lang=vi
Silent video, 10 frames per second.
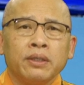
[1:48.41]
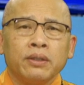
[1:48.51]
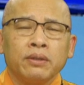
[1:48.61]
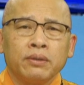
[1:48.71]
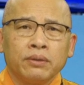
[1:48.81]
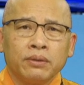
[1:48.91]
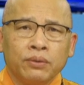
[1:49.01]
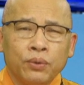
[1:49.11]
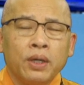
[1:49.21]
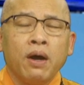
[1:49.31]
nên
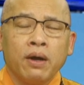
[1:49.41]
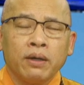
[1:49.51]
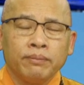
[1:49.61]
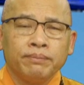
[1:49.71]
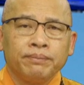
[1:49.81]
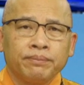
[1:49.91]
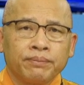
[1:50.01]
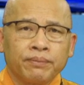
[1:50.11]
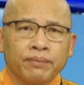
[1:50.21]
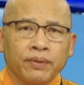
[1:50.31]
nhiều khi
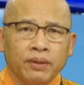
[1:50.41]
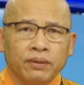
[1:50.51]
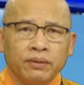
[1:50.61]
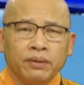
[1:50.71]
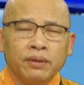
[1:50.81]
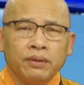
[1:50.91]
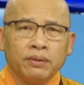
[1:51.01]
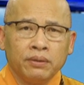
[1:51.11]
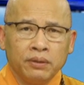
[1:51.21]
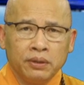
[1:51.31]
mình ăn không được
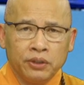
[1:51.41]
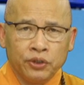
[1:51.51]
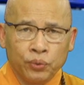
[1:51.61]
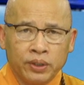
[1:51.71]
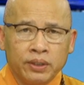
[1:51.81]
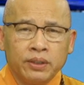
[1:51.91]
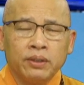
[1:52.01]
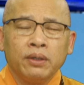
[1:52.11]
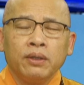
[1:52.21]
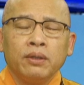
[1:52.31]
mình ngủ không
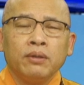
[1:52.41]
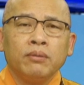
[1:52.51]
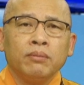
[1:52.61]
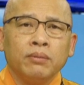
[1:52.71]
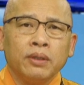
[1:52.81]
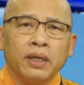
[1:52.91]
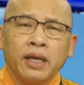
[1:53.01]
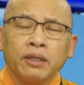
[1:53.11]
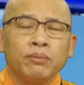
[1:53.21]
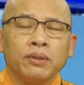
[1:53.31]
được thậm
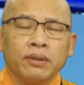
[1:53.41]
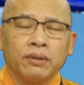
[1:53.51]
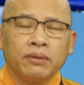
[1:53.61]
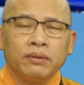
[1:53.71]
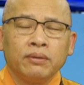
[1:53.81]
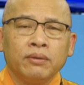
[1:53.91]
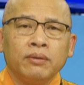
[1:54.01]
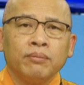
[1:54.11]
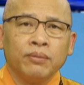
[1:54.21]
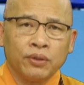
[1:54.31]
chí có những cái điều
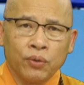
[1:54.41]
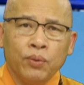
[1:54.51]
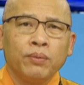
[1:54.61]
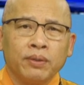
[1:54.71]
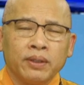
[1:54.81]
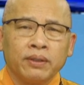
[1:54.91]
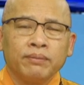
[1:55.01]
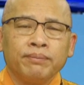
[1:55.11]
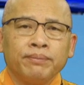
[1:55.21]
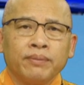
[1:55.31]
nó
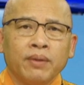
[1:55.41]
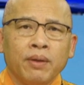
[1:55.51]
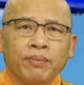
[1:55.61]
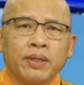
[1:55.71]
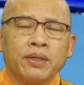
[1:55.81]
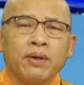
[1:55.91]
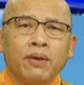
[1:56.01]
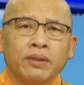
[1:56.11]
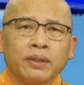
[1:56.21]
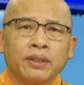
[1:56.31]
rất là đơn
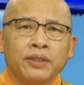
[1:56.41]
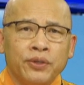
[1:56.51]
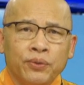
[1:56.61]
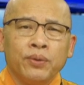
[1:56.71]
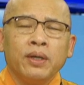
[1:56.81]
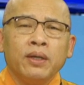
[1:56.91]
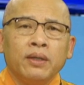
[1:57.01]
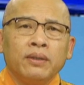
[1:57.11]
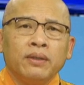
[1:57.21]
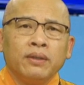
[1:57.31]
giản người ta có thể
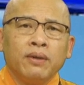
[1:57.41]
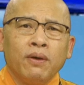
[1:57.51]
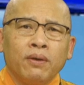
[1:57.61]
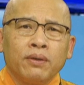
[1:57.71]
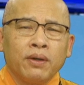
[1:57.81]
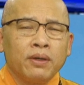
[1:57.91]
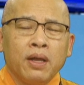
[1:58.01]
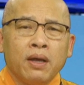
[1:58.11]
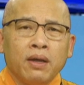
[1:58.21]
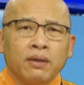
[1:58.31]
lỡ lờ
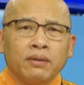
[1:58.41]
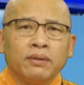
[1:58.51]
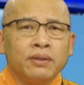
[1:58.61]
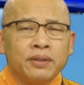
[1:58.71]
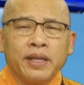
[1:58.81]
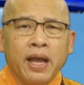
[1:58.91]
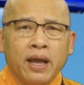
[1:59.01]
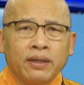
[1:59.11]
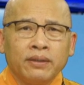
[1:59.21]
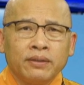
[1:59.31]
à, nói mình như thế
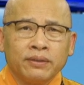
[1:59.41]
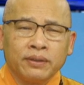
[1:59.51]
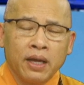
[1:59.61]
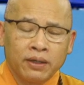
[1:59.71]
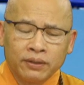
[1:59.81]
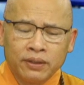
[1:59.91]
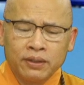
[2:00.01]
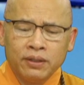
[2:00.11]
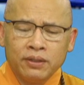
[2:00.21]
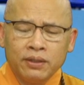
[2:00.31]
này à,
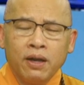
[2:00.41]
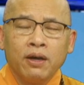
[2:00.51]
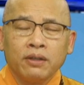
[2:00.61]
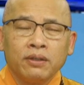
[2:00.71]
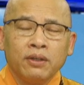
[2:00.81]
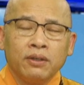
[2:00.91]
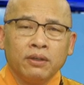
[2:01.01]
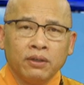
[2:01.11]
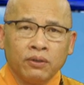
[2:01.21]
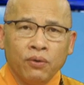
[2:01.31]

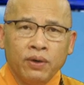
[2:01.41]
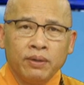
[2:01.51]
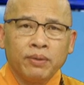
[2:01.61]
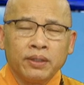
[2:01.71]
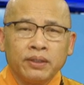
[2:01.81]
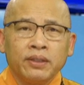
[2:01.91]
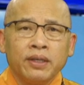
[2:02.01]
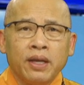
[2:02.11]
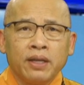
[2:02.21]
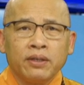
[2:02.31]
do cái sự ngộ nhận
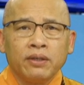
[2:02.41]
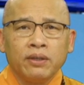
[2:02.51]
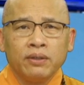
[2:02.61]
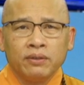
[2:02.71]
à,